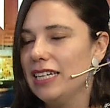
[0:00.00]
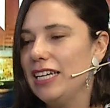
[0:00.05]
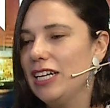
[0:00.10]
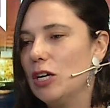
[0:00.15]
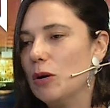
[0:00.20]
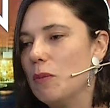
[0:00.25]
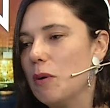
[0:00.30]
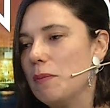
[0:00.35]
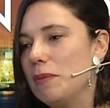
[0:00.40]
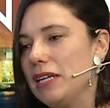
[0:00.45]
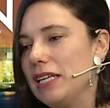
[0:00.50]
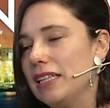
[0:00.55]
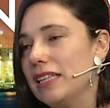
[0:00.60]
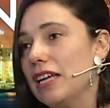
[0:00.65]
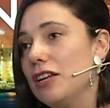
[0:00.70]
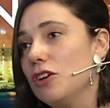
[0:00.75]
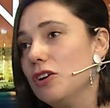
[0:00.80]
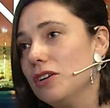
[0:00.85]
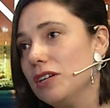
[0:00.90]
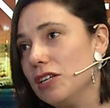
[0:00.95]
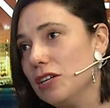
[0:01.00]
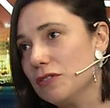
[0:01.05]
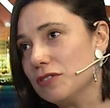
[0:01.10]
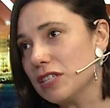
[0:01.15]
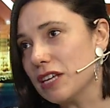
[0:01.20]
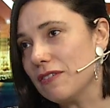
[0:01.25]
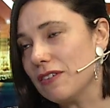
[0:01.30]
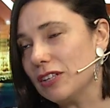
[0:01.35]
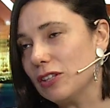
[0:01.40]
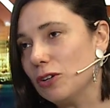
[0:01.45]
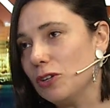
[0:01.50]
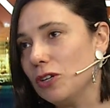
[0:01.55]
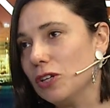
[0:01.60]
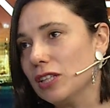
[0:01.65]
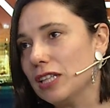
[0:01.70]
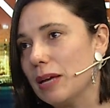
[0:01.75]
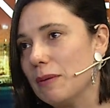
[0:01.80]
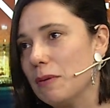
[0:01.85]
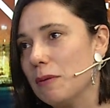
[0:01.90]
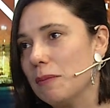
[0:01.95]
Y como ministerio y observatorio
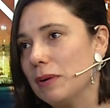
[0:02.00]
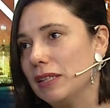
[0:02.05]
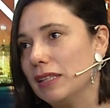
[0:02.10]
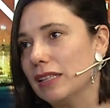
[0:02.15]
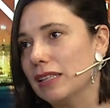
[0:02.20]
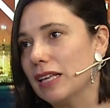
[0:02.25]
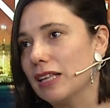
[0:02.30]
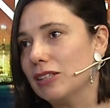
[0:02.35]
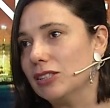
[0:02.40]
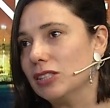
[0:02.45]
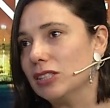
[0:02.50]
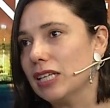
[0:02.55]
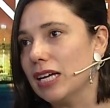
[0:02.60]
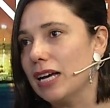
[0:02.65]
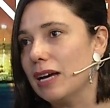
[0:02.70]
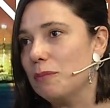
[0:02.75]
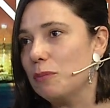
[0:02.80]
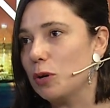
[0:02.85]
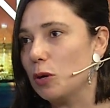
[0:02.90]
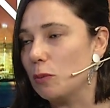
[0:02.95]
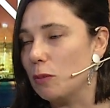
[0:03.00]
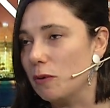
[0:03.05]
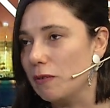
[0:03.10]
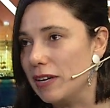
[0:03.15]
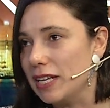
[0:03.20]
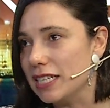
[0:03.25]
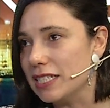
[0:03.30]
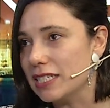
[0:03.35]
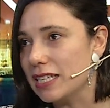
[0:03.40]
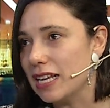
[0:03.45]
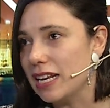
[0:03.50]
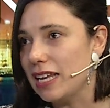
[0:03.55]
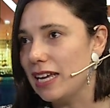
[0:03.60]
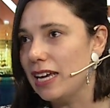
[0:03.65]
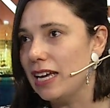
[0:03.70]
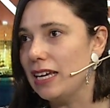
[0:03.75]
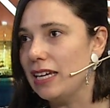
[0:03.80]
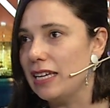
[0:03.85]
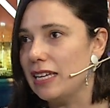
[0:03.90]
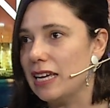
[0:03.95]
estamos mandatados a promover esa
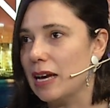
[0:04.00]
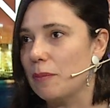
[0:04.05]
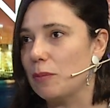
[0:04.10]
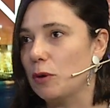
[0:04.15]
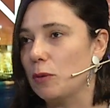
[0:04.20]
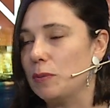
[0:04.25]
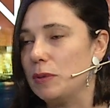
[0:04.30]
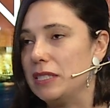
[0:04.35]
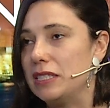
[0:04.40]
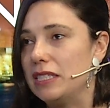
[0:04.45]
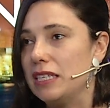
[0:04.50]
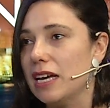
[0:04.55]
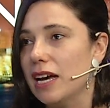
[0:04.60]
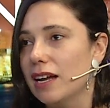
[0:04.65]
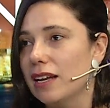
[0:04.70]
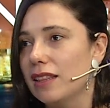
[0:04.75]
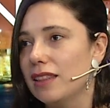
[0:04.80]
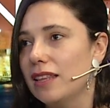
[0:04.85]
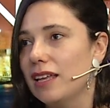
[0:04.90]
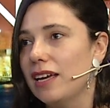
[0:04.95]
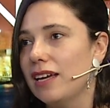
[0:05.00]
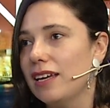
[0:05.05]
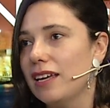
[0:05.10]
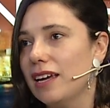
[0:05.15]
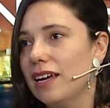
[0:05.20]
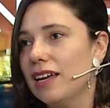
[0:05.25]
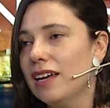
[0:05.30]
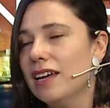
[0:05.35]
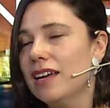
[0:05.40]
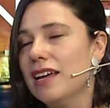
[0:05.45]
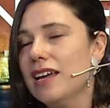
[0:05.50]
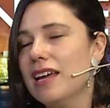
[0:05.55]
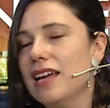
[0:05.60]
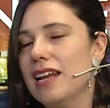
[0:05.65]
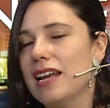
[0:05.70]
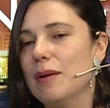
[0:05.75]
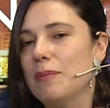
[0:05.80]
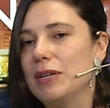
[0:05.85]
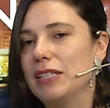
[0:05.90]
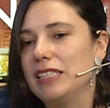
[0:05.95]
ley y a propiciar de que
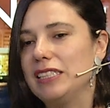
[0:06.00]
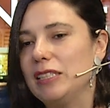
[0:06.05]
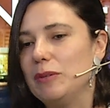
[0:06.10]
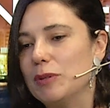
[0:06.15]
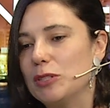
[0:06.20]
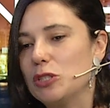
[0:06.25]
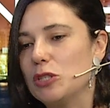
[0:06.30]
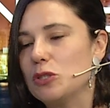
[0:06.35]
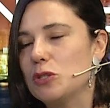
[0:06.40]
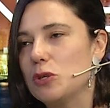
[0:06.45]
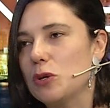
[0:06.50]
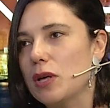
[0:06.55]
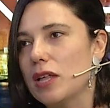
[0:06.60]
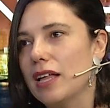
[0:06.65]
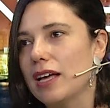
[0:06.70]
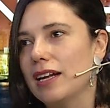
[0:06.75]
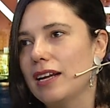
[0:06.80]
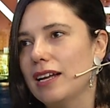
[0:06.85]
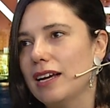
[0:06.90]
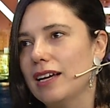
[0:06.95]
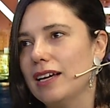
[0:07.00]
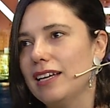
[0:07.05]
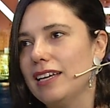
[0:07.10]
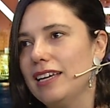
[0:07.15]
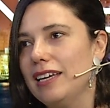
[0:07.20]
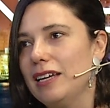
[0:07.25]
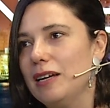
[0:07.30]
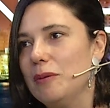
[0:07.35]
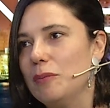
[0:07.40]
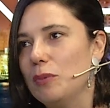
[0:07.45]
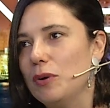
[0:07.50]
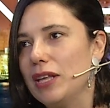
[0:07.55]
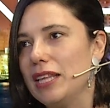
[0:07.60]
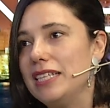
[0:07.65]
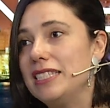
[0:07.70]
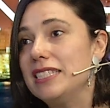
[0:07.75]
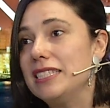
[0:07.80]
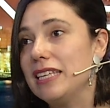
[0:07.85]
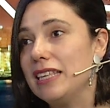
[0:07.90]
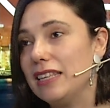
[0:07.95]
la participación ciudadana eh, puede
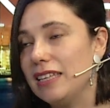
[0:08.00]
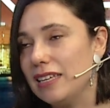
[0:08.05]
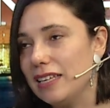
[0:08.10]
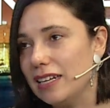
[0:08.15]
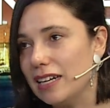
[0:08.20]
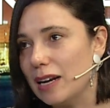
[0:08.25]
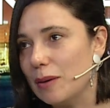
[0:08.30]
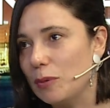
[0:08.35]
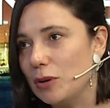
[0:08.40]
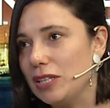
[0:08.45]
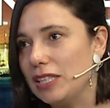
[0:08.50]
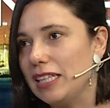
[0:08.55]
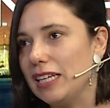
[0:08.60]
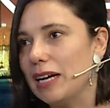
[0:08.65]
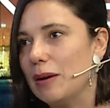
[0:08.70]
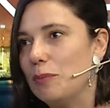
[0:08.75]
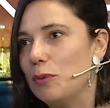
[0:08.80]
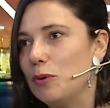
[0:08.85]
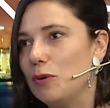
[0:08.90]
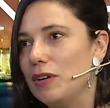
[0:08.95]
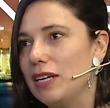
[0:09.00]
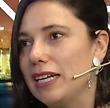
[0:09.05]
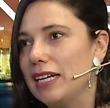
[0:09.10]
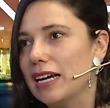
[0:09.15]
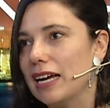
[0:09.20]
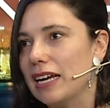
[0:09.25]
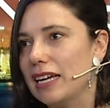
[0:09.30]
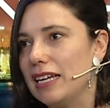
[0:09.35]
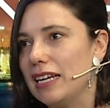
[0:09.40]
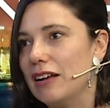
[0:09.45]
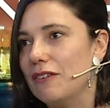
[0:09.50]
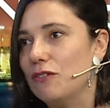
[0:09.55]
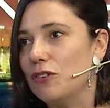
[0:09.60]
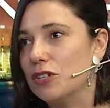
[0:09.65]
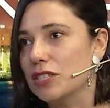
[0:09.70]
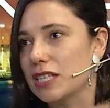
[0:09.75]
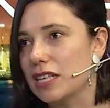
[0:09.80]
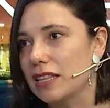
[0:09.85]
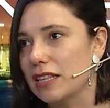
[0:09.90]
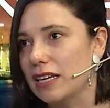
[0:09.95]
incidir en la política pública y las
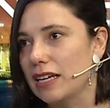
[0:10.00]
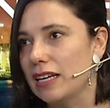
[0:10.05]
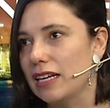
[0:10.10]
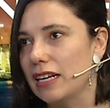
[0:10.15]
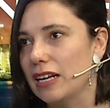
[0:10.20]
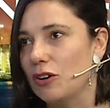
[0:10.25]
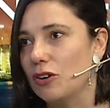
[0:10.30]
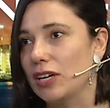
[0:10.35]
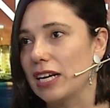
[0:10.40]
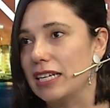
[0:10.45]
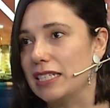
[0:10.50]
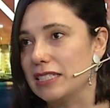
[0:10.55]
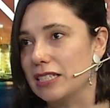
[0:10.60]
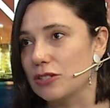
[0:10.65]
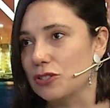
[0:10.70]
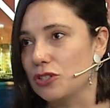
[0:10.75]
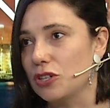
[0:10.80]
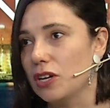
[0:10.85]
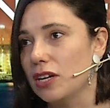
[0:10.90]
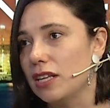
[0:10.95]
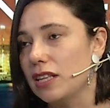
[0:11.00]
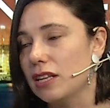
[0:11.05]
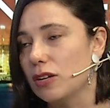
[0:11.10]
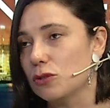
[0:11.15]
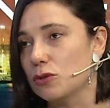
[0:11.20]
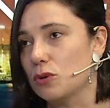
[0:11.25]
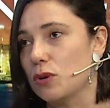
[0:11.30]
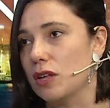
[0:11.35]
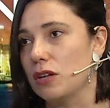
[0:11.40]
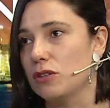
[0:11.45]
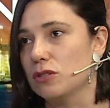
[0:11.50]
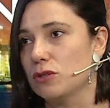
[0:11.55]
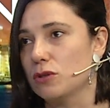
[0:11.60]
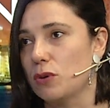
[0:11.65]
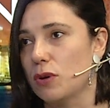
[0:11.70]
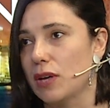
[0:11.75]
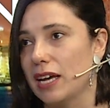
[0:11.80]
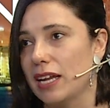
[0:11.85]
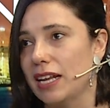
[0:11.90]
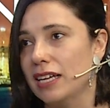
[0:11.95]
voces de las organizaciones y de los ciudadanos y
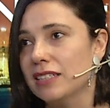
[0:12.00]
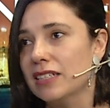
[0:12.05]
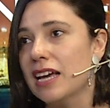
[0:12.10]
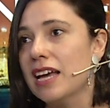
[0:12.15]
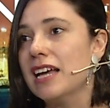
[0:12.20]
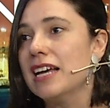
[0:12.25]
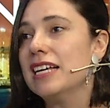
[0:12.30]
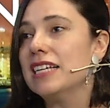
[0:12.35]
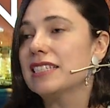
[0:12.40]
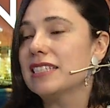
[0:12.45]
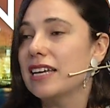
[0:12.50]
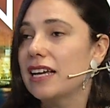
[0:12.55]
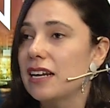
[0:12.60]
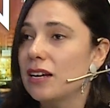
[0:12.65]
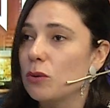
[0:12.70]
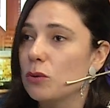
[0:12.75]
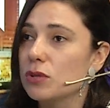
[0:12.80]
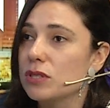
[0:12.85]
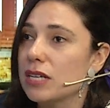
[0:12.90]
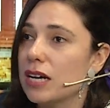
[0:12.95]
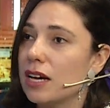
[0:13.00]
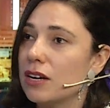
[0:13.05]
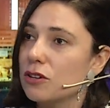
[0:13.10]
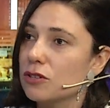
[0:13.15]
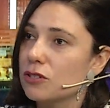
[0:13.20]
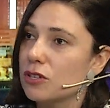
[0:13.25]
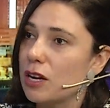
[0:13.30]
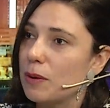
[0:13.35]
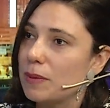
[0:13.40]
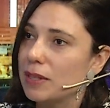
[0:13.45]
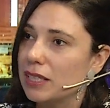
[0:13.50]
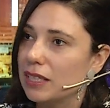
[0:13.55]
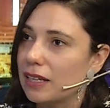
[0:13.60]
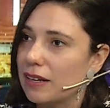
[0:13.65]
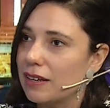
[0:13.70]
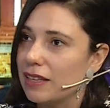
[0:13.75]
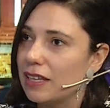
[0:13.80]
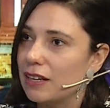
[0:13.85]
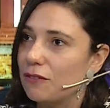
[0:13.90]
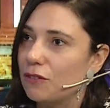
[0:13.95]
ciudadanas sean escuchadas no solamente a
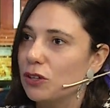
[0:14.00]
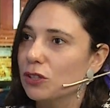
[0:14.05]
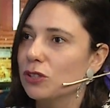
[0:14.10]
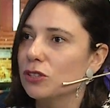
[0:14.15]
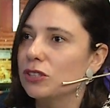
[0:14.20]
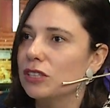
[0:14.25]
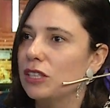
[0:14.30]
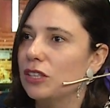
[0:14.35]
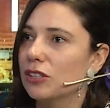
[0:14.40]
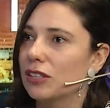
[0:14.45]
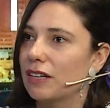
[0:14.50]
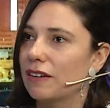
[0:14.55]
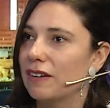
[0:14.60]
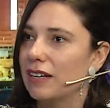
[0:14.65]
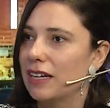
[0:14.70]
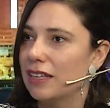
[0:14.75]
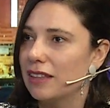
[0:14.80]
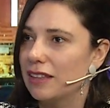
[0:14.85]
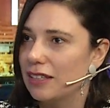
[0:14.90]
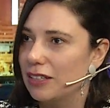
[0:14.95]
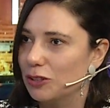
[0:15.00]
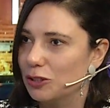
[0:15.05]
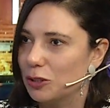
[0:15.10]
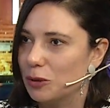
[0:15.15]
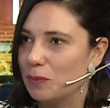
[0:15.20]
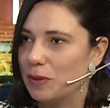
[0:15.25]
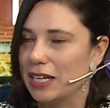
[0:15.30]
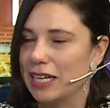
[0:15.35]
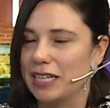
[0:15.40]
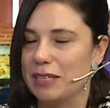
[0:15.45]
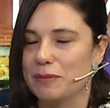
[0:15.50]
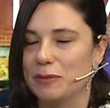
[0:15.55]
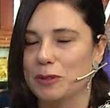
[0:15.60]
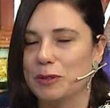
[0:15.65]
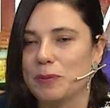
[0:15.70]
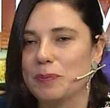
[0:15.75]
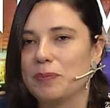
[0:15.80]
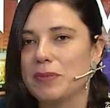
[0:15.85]
través de el voto, sino a través de otros mecanismos.